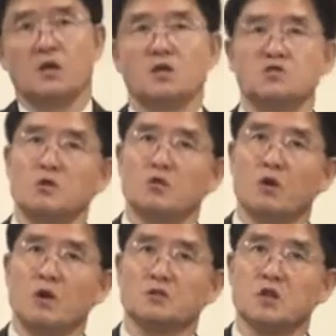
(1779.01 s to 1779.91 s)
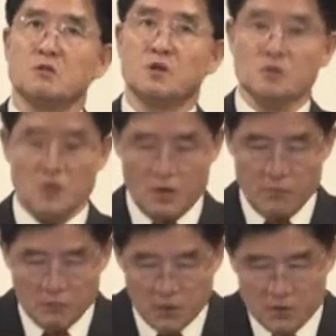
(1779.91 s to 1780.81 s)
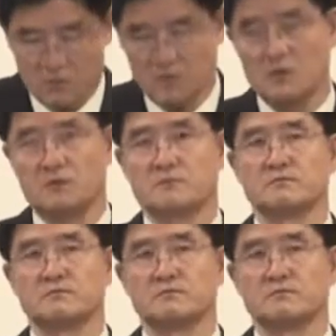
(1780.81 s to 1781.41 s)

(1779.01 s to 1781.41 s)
예수님 고향 사람들하고 다를 바 뭐 있습니까?